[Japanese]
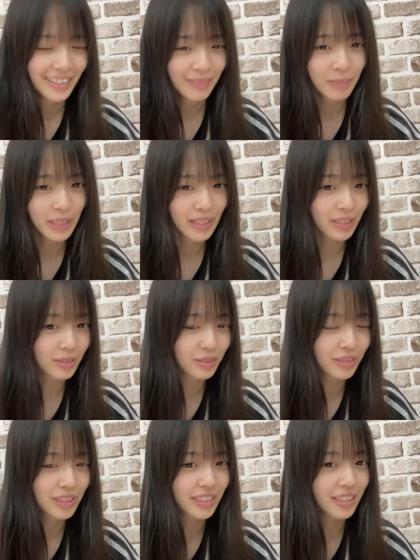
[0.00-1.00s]
みんなこ
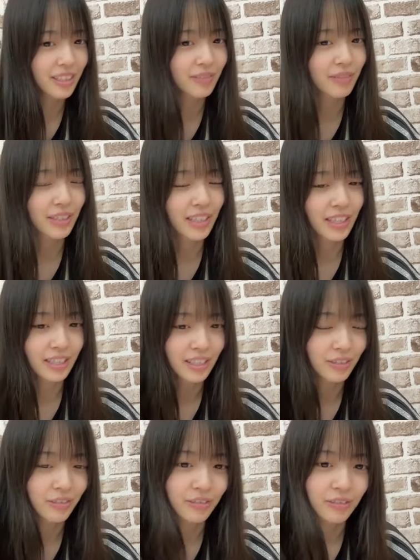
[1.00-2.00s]
の時間はねあの